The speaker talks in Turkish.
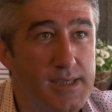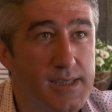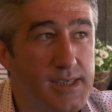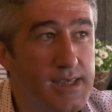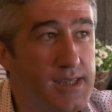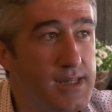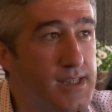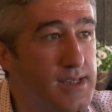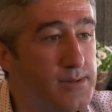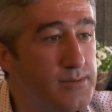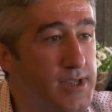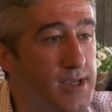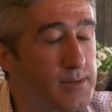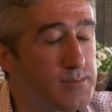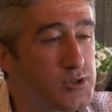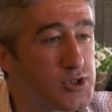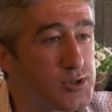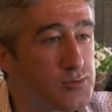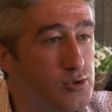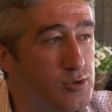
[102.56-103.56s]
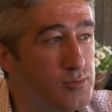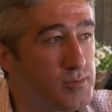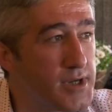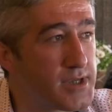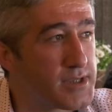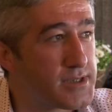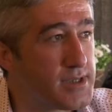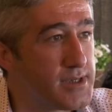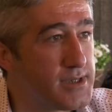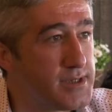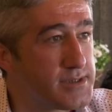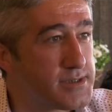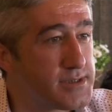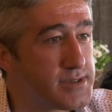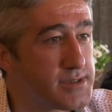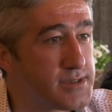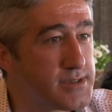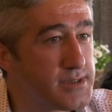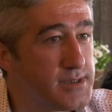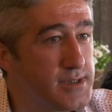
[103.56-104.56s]
geride bırakmış bulunmaktayız.
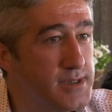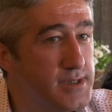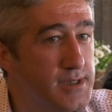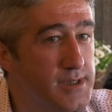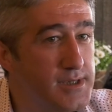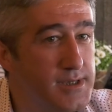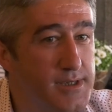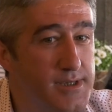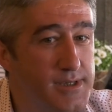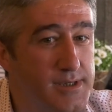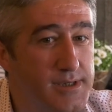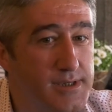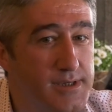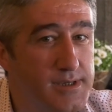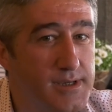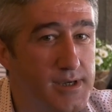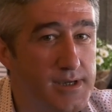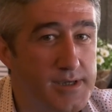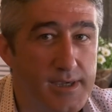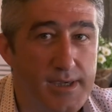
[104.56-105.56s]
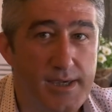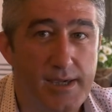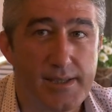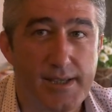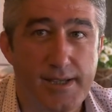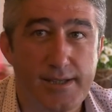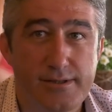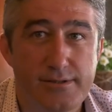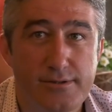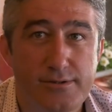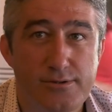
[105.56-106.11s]
Hakikaten